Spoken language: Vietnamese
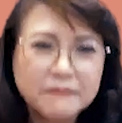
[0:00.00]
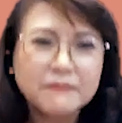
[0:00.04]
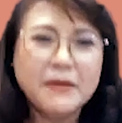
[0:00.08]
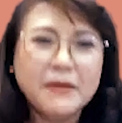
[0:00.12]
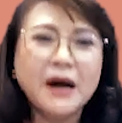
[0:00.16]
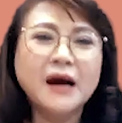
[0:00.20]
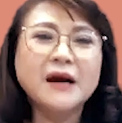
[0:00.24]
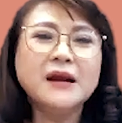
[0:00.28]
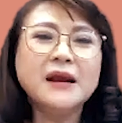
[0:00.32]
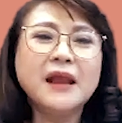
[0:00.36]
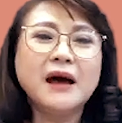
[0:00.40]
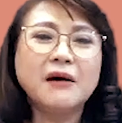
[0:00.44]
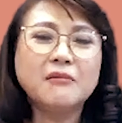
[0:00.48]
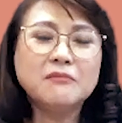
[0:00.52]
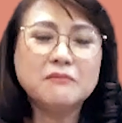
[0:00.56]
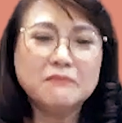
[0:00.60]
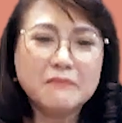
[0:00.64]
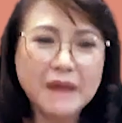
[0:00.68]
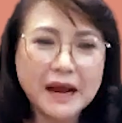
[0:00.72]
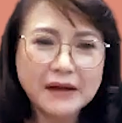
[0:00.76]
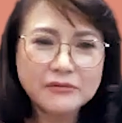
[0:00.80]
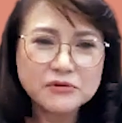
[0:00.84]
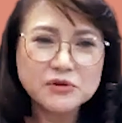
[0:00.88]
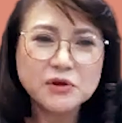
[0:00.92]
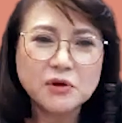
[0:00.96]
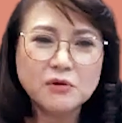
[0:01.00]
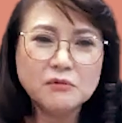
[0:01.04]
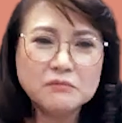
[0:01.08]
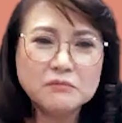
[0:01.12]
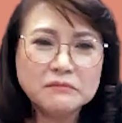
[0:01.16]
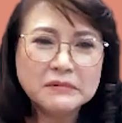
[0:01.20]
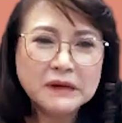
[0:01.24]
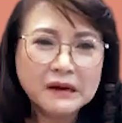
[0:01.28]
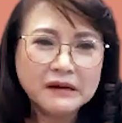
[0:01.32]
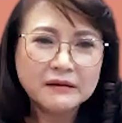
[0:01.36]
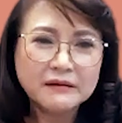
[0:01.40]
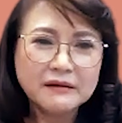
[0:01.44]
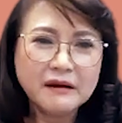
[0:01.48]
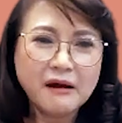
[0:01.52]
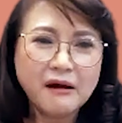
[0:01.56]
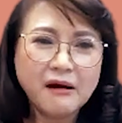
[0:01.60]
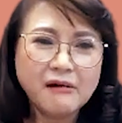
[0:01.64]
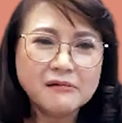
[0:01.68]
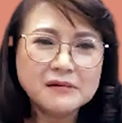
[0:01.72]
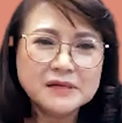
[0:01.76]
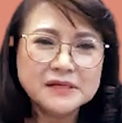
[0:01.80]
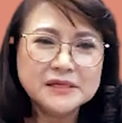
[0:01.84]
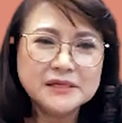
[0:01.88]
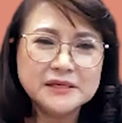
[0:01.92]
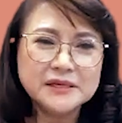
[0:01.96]
mở lòng bao dung đón
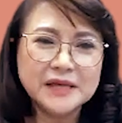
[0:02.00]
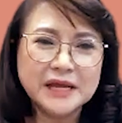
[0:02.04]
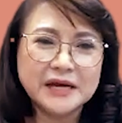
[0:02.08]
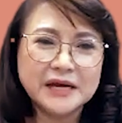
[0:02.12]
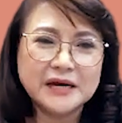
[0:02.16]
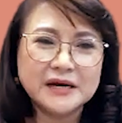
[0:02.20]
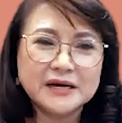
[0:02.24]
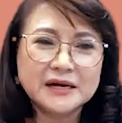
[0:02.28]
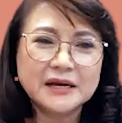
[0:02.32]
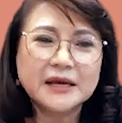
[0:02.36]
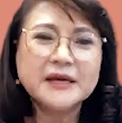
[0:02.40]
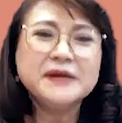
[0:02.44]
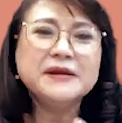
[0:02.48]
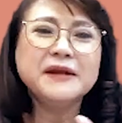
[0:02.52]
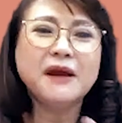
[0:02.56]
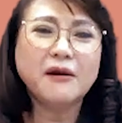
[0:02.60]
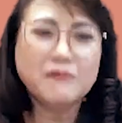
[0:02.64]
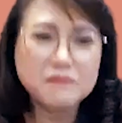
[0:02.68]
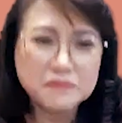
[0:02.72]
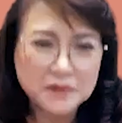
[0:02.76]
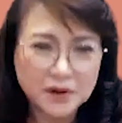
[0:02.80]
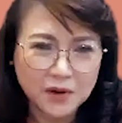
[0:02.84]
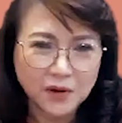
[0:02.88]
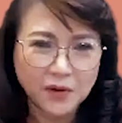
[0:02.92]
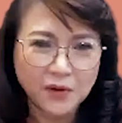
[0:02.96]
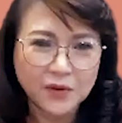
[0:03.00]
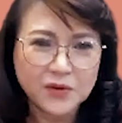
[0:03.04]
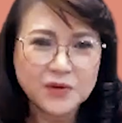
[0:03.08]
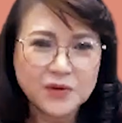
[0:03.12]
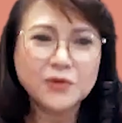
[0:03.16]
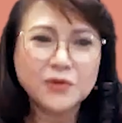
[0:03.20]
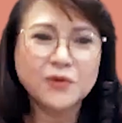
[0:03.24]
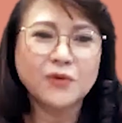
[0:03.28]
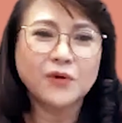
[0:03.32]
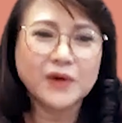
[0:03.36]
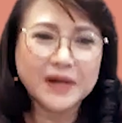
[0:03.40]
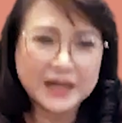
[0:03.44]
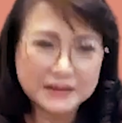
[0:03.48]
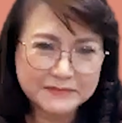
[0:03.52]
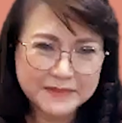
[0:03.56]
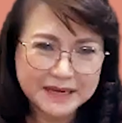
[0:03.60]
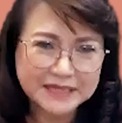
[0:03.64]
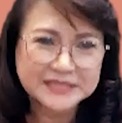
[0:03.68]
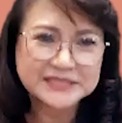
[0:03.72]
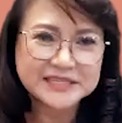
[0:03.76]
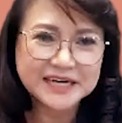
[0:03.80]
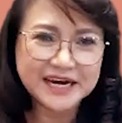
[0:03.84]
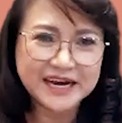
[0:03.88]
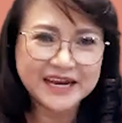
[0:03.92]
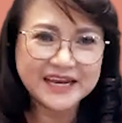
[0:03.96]
nhận cái nông nổi của các
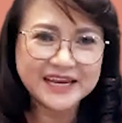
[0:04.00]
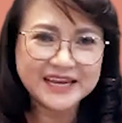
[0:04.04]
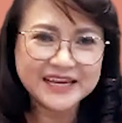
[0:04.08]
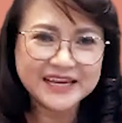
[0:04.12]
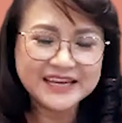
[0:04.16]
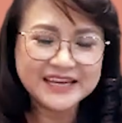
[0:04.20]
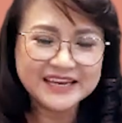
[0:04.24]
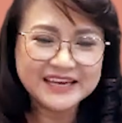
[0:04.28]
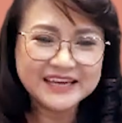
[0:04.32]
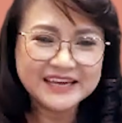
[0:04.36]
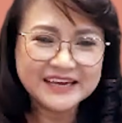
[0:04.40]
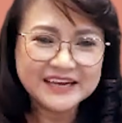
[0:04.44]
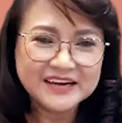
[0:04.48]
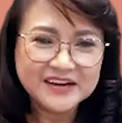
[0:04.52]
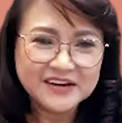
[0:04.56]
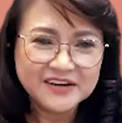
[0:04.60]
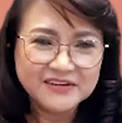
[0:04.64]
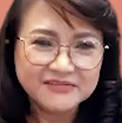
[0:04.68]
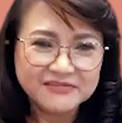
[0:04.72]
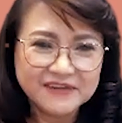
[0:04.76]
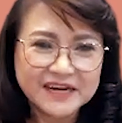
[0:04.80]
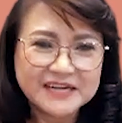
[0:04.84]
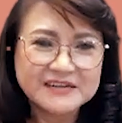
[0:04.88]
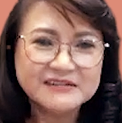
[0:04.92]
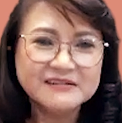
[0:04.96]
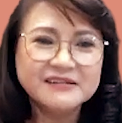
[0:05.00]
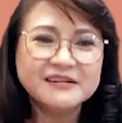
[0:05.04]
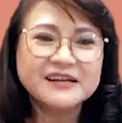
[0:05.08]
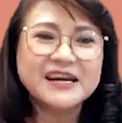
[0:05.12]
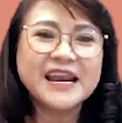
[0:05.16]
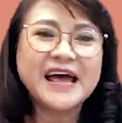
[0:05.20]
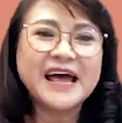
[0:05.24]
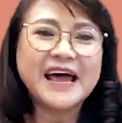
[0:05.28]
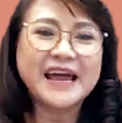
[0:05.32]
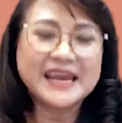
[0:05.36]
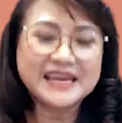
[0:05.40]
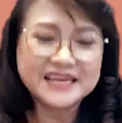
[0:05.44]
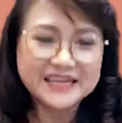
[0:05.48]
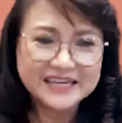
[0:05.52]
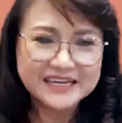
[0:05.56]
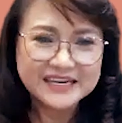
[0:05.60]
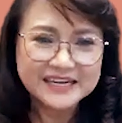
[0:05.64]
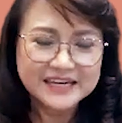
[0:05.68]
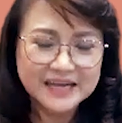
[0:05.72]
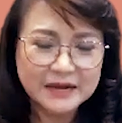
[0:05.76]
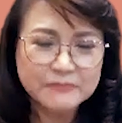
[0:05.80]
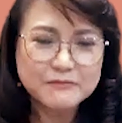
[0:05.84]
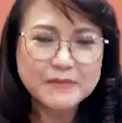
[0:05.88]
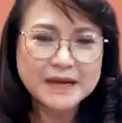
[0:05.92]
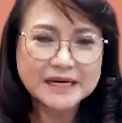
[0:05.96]
bạn trẻ và ngược lại
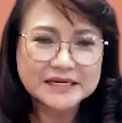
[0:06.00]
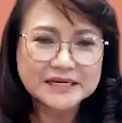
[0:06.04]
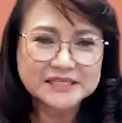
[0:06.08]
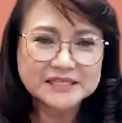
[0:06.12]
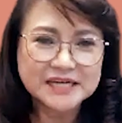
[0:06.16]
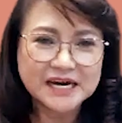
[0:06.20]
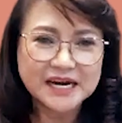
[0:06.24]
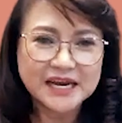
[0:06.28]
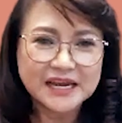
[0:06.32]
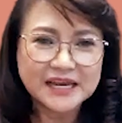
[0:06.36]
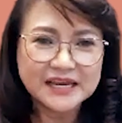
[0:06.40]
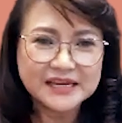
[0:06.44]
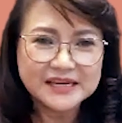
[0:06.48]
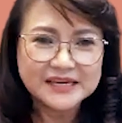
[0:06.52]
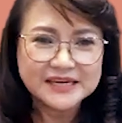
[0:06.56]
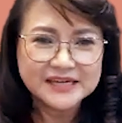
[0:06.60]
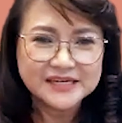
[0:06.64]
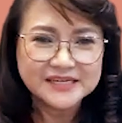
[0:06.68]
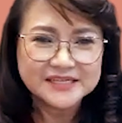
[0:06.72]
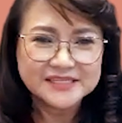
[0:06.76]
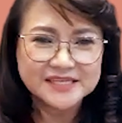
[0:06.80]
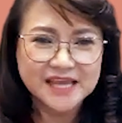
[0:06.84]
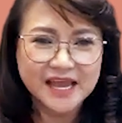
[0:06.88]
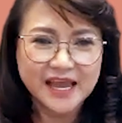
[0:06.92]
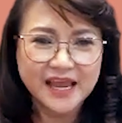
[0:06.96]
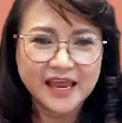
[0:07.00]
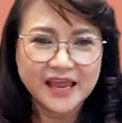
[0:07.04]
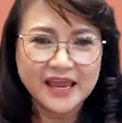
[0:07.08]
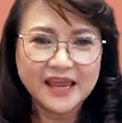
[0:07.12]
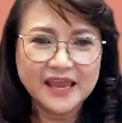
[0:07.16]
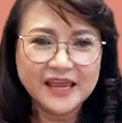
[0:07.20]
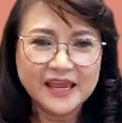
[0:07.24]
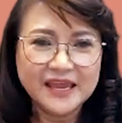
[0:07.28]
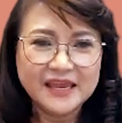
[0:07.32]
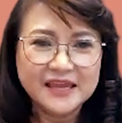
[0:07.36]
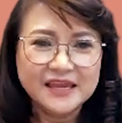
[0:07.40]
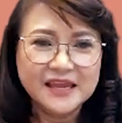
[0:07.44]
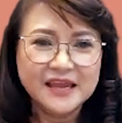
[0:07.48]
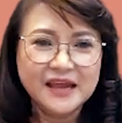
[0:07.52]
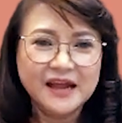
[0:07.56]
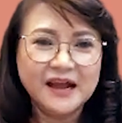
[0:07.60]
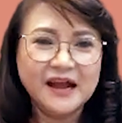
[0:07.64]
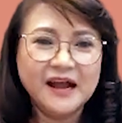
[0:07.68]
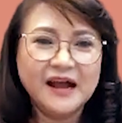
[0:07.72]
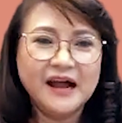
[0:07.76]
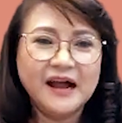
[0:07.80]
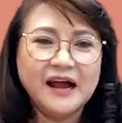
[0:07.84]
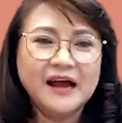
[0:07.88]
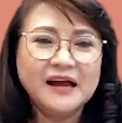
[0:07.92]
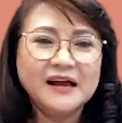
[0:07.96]
các bạn trẻ sẽ
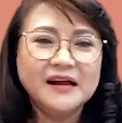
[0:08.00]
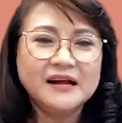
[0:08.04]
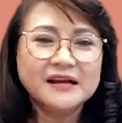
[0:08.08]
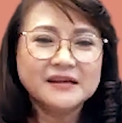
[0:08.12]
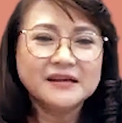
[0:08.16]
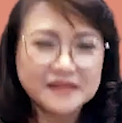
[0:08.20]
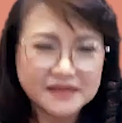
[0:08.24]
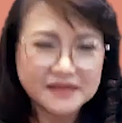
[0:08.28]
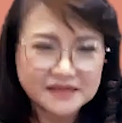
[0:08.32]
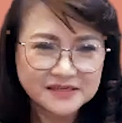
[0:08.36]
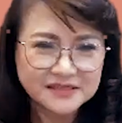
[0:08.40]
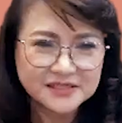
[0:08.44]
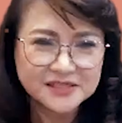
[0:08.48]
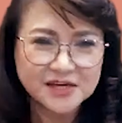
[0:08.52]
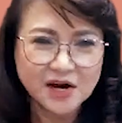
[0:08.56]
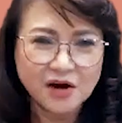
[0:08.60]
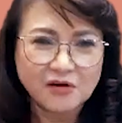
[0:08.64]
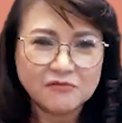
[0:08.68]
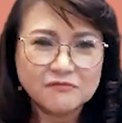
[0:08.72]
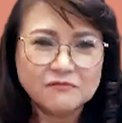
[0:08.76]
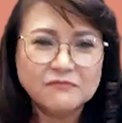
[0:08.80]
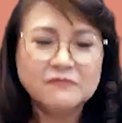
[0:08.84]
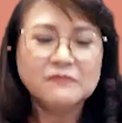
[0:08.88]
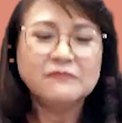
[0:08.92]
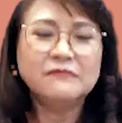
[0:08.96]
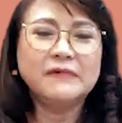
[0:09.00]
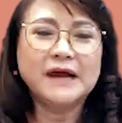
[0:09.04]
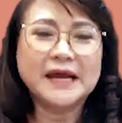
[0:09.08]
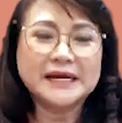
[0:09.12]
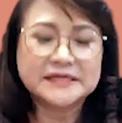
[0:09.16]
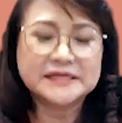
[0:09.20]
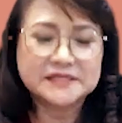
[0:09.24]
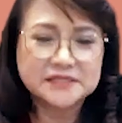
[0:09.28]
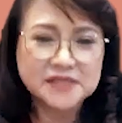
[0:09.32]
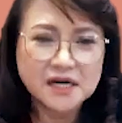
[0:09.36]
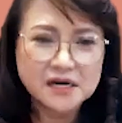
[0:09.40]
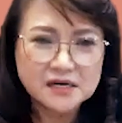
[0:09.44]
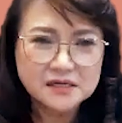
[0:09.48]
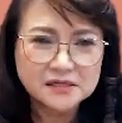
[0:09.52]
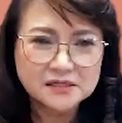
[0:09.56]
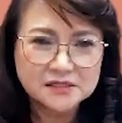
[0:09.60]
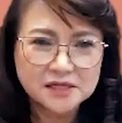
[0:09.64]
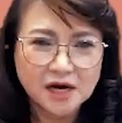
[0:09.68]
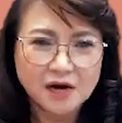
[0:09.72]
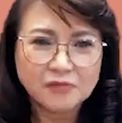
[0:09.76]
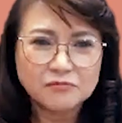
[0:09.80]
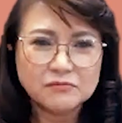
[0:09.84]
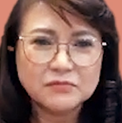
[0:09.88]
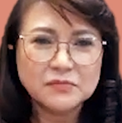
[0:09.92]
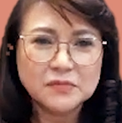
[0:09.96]
à, kính trọng và trân
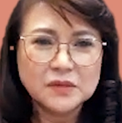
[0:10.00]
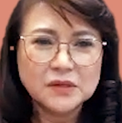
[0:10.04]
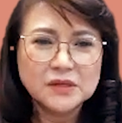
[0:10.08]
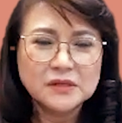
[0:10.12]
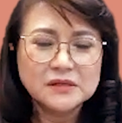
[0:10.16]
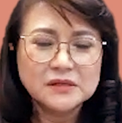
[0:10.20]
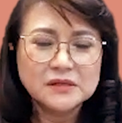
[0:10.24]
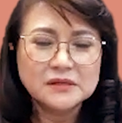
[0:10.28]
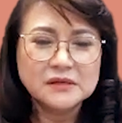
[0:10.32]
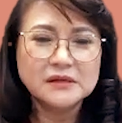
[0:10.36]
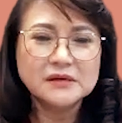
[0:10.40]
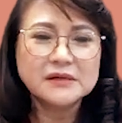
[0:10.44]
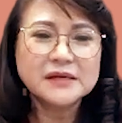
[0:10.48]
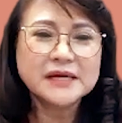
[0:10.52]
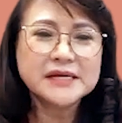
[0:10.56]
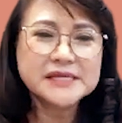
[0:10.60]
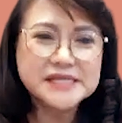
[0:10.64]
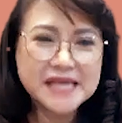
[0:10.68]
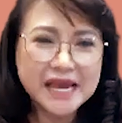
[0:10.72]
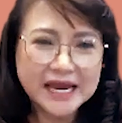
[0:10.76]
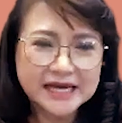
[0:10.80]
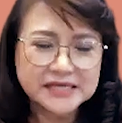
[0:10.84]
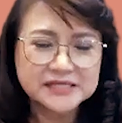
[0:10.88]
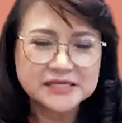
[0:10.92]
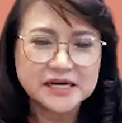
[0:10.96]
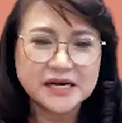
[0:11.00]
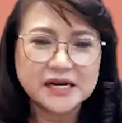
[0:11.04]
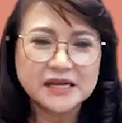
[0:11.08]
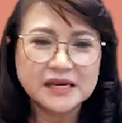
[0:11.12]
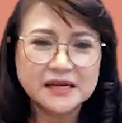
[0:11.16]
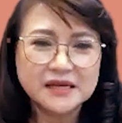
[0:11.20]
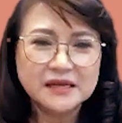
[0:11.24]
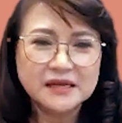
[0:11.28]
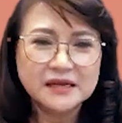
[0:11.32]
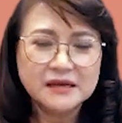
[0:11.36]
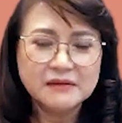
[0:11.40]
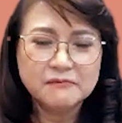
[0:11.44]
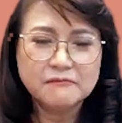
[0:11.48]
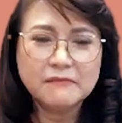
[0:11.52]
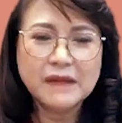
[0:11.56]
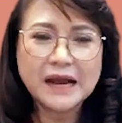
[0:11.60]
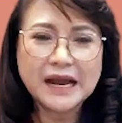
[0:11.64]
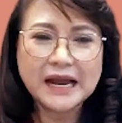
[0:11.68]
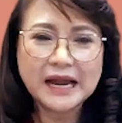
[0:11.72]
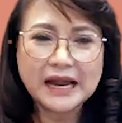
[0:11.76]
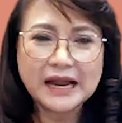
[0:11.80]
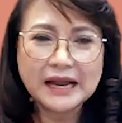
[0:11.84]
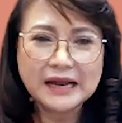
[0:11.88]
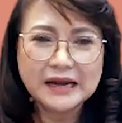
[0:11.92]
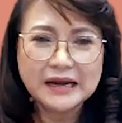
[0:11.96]
trọng những cái giá trị
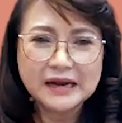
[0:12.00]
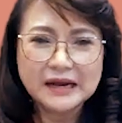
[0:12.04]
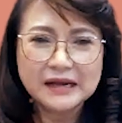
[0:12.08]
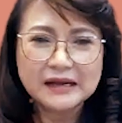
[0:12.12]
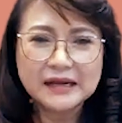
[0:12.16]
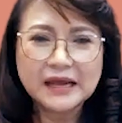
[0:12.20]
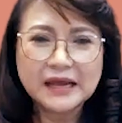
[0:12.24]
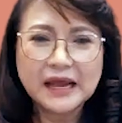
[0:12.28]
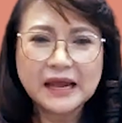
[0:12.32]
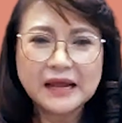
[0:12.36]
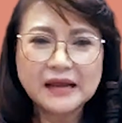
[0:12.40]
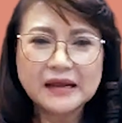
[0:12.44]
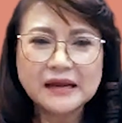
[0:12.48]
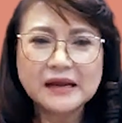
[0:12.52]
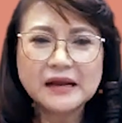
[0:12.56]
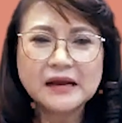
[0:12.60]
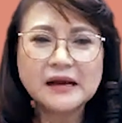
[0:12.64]
mà các